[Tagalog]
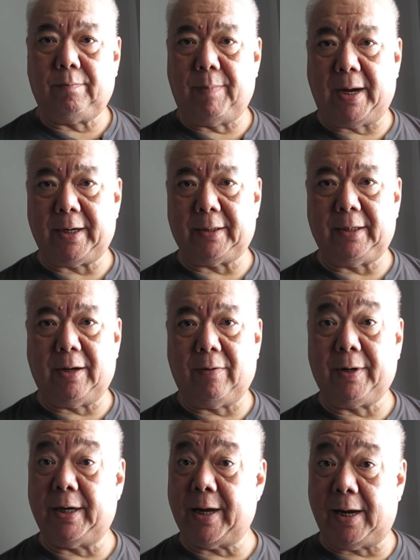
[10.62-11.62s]
Bakit
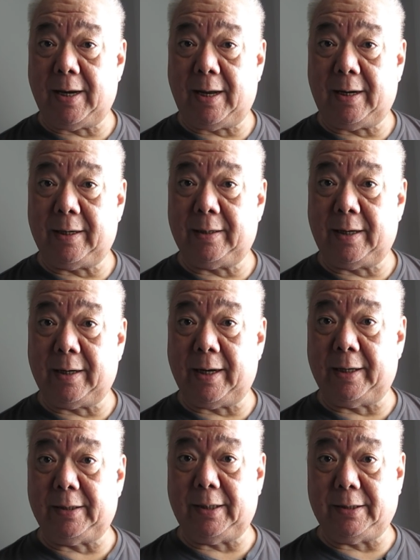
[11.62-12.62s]
daw kinailangan ng
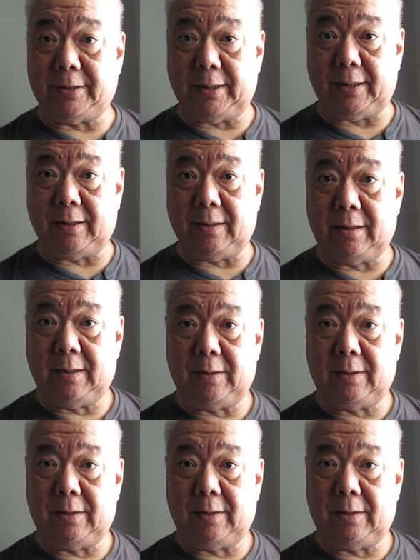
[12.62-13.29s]
NTC